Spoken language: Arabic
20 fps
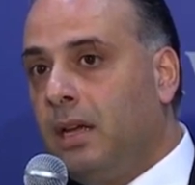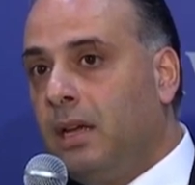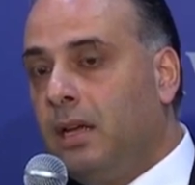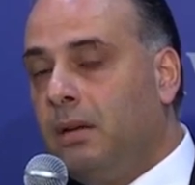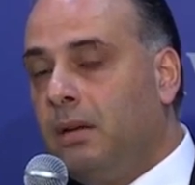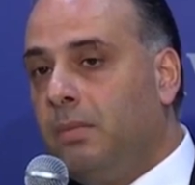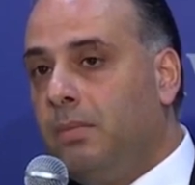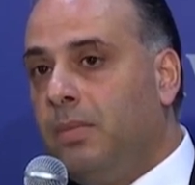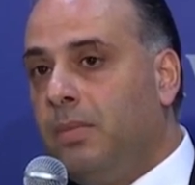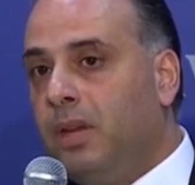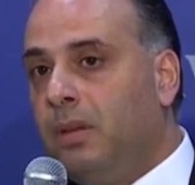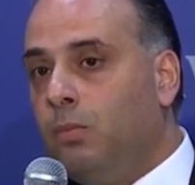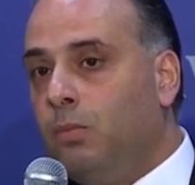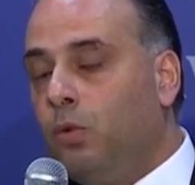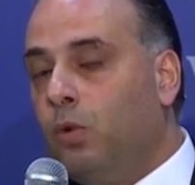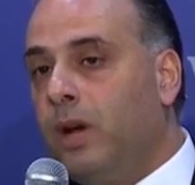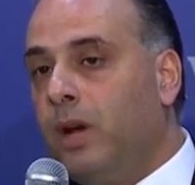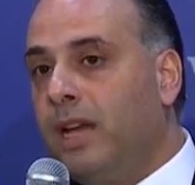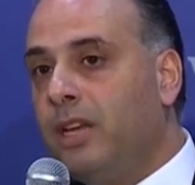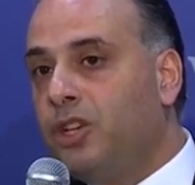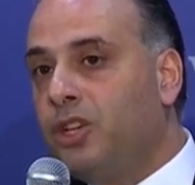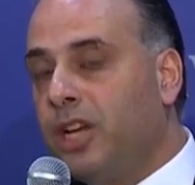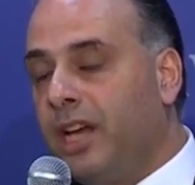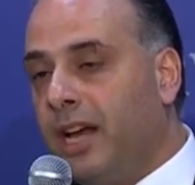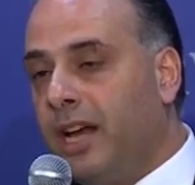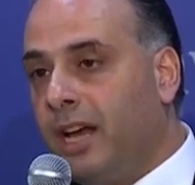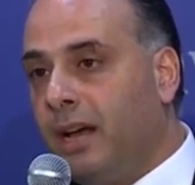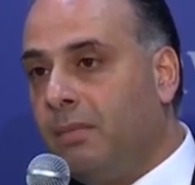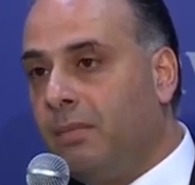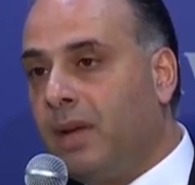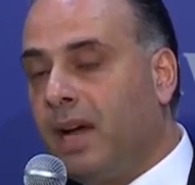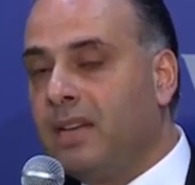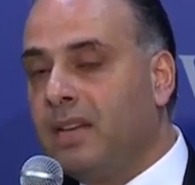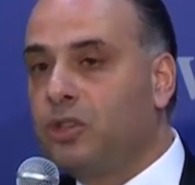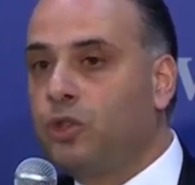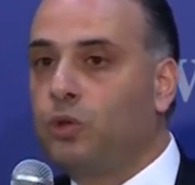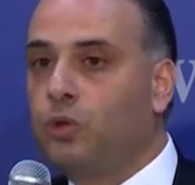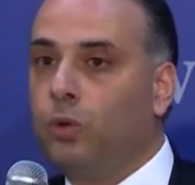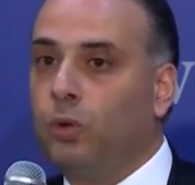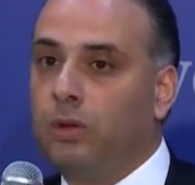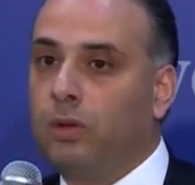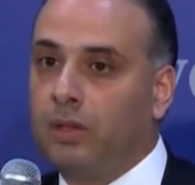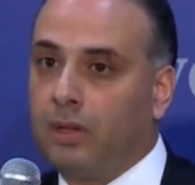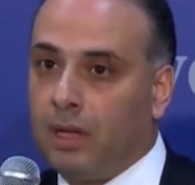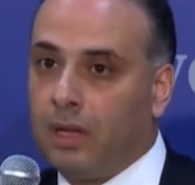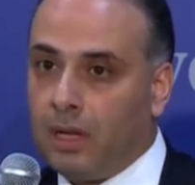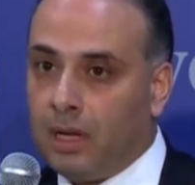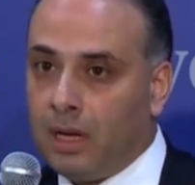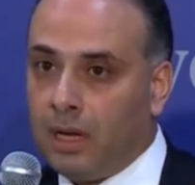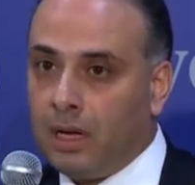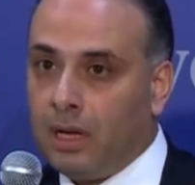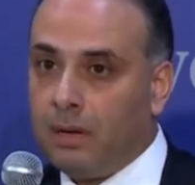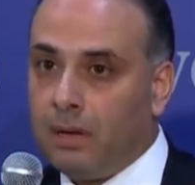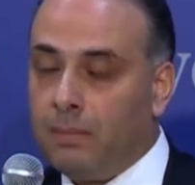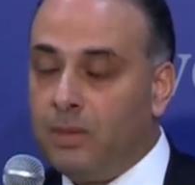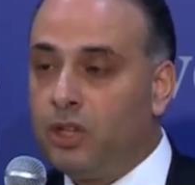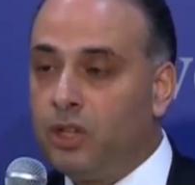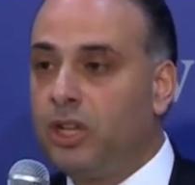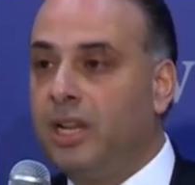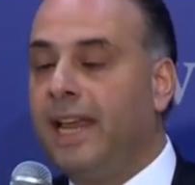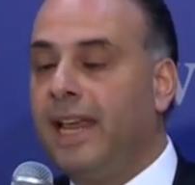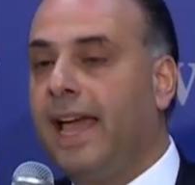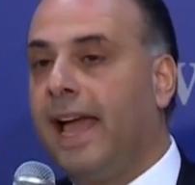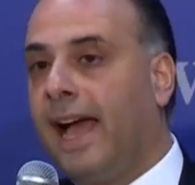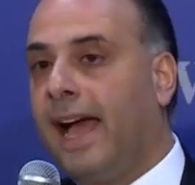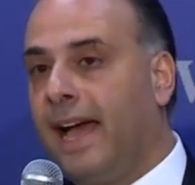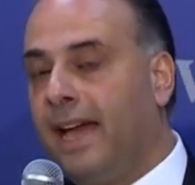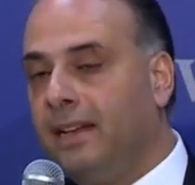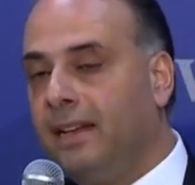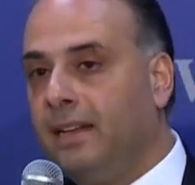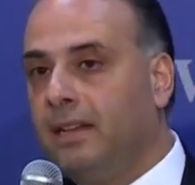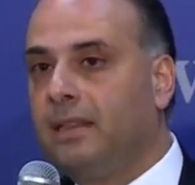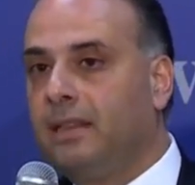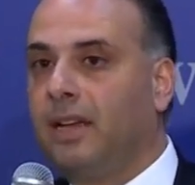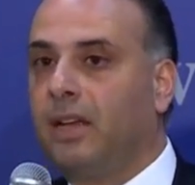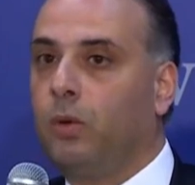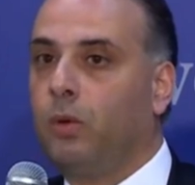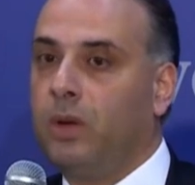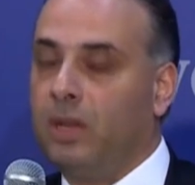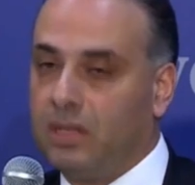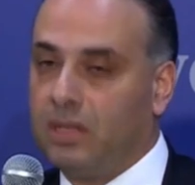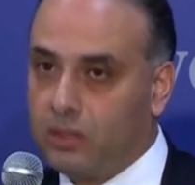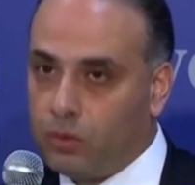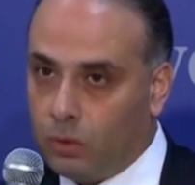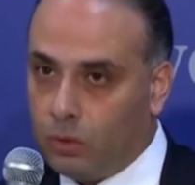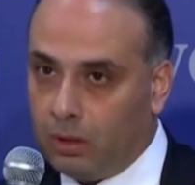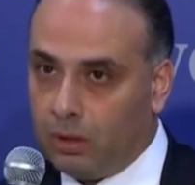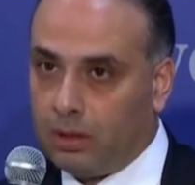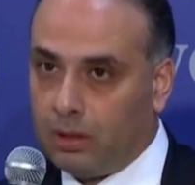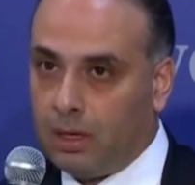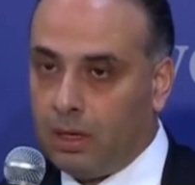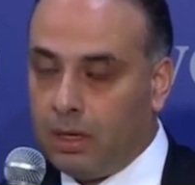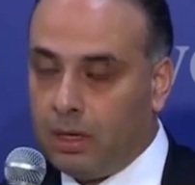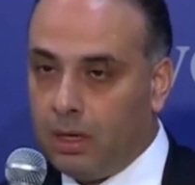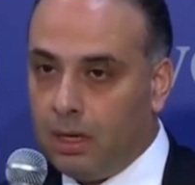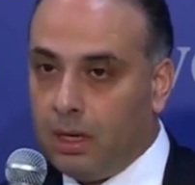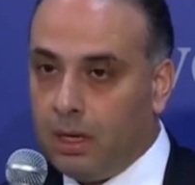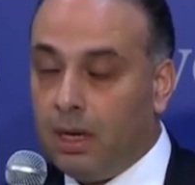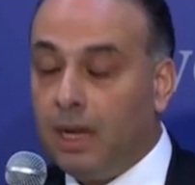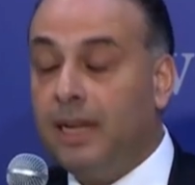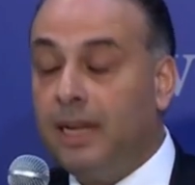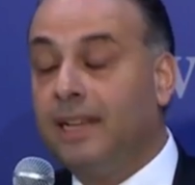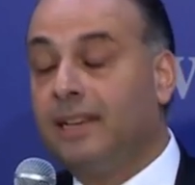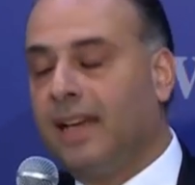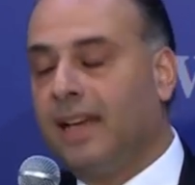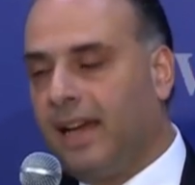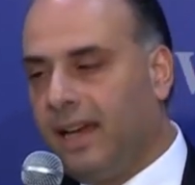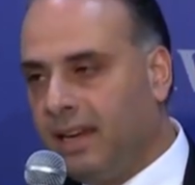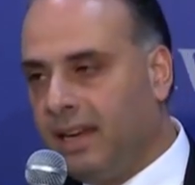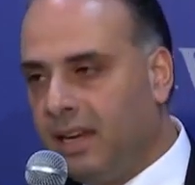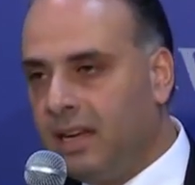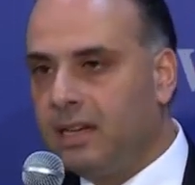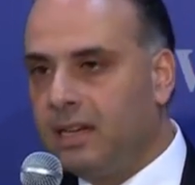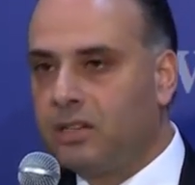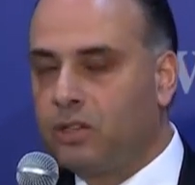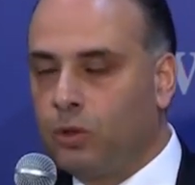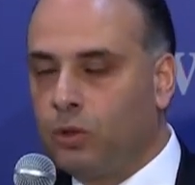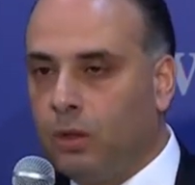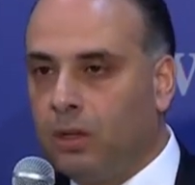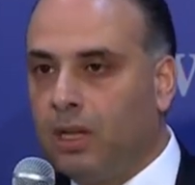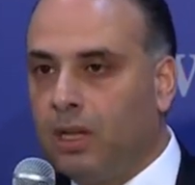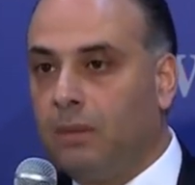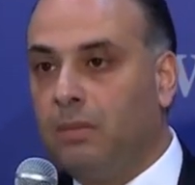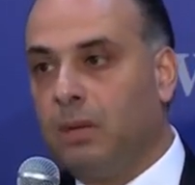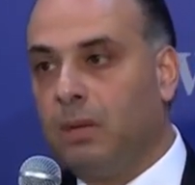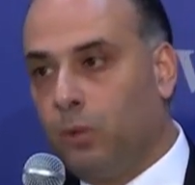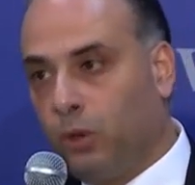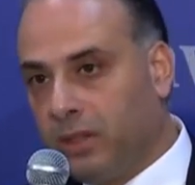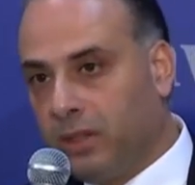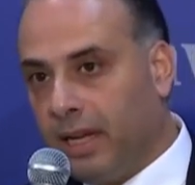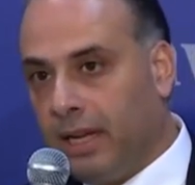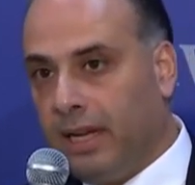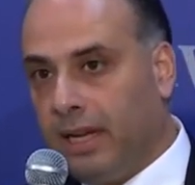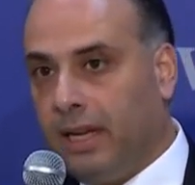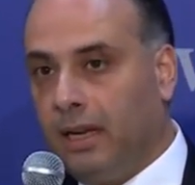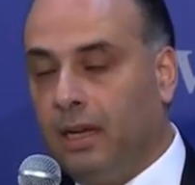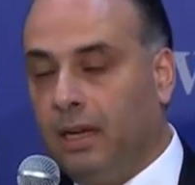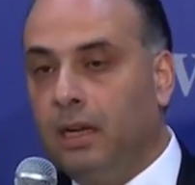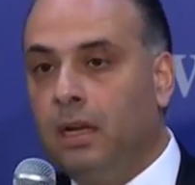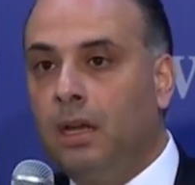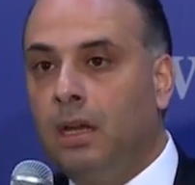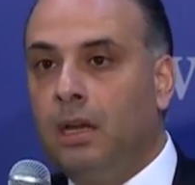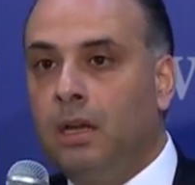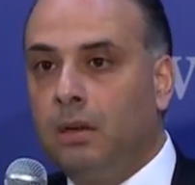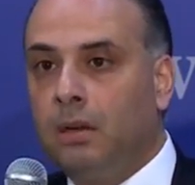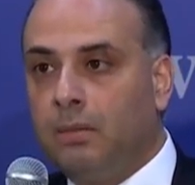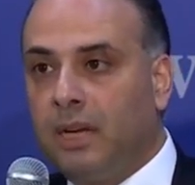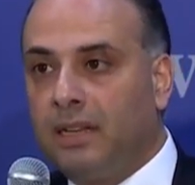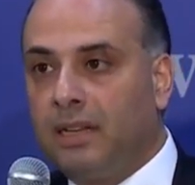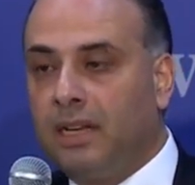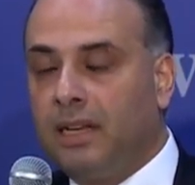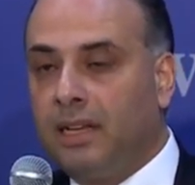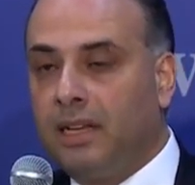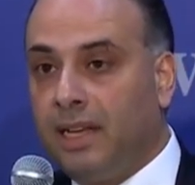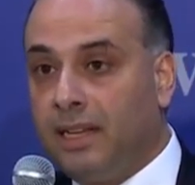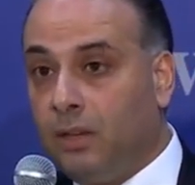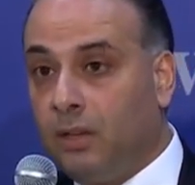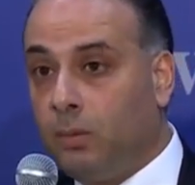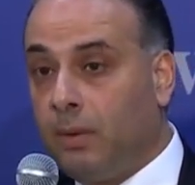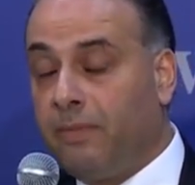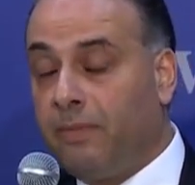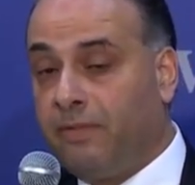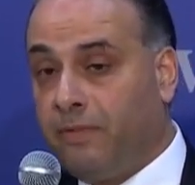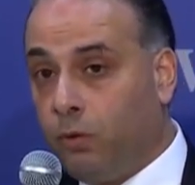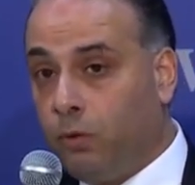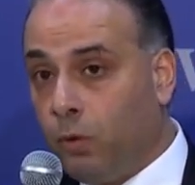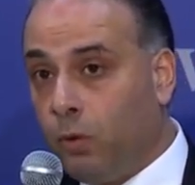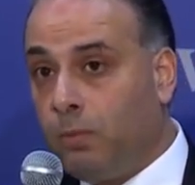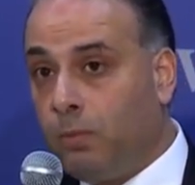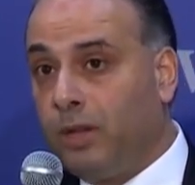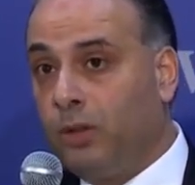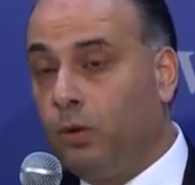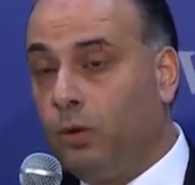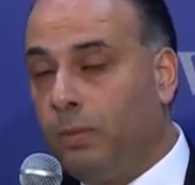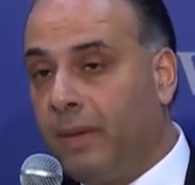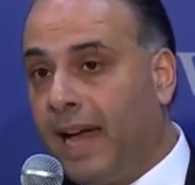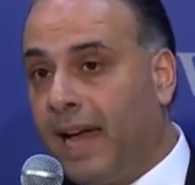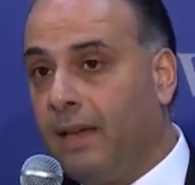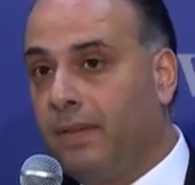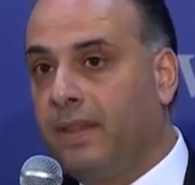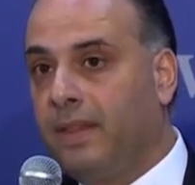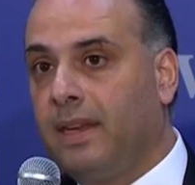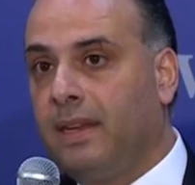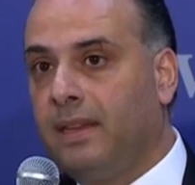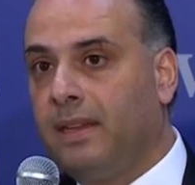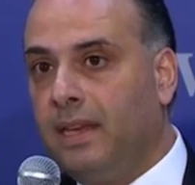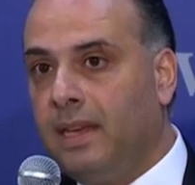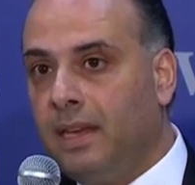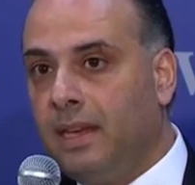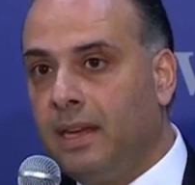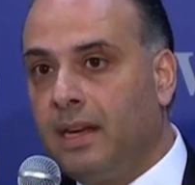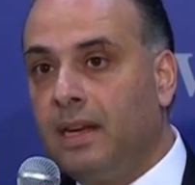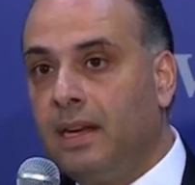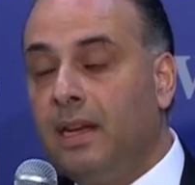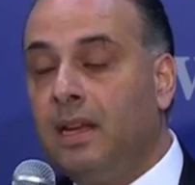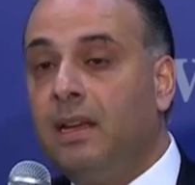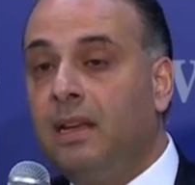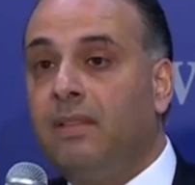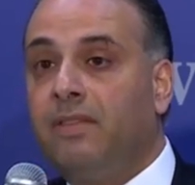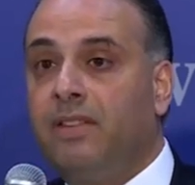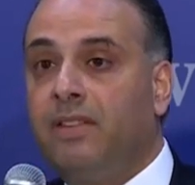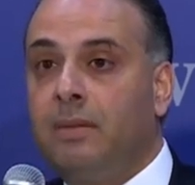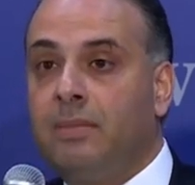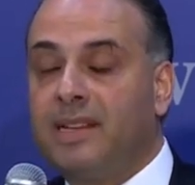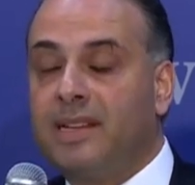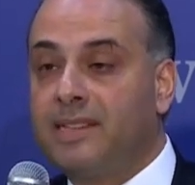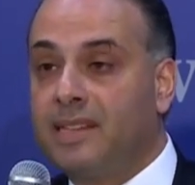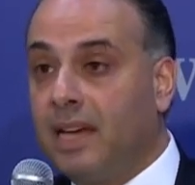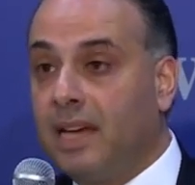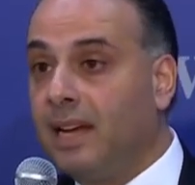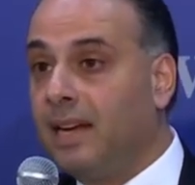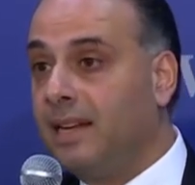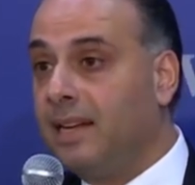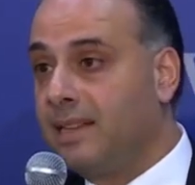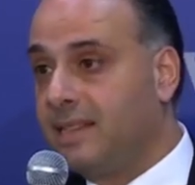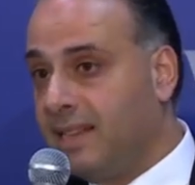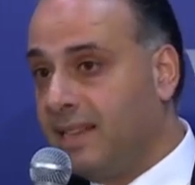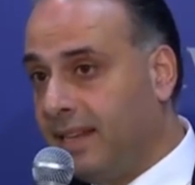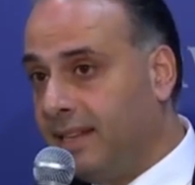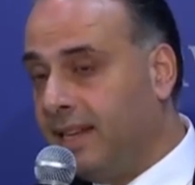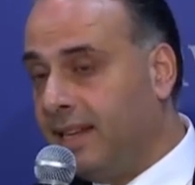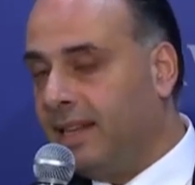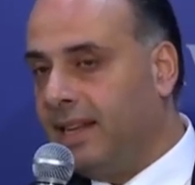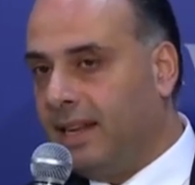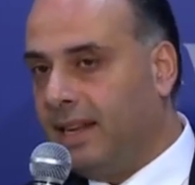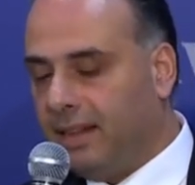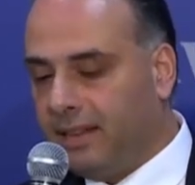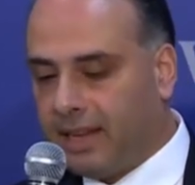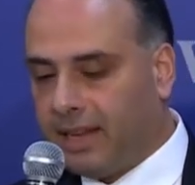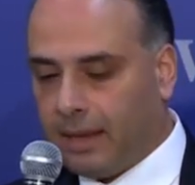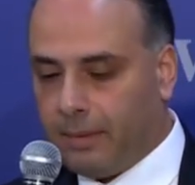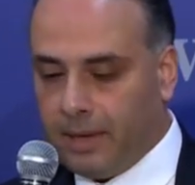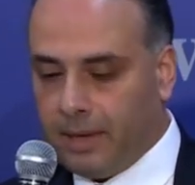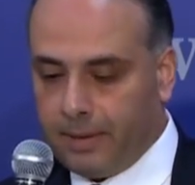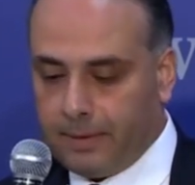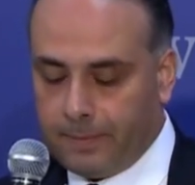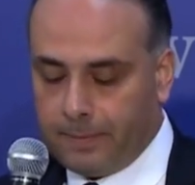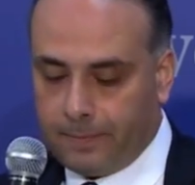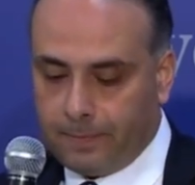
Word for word: بمواجهه مع السلطه مش لاعاده تكوين السلطه لتحرير السلطه من محتلينا بعتقد هيدا مفهوم بده بحث كتير في مسار الاستعداد للانتخابات